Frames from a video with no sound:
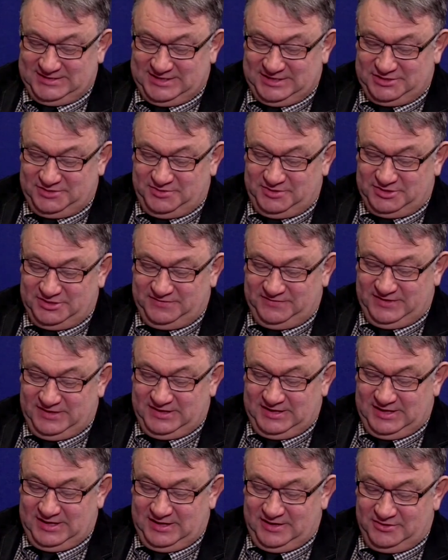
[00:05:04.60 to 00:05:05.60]
Kazimierza
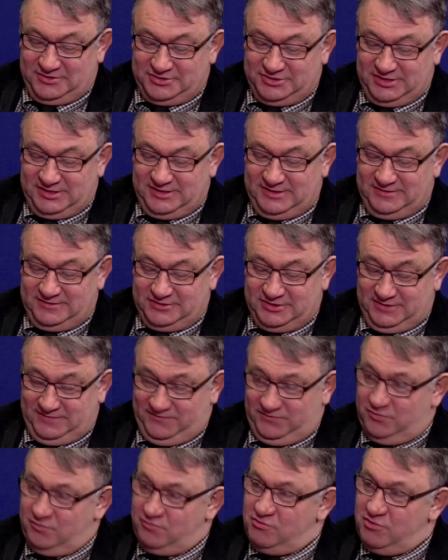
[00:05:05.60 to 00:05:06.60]
Wielkiego, czyli, czyli
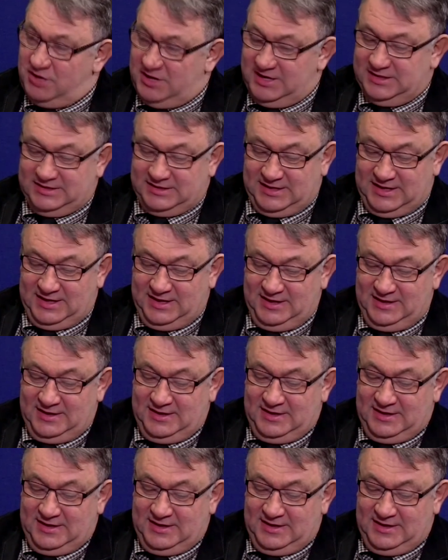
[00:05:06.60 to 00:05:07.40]
wnuk Łokietka,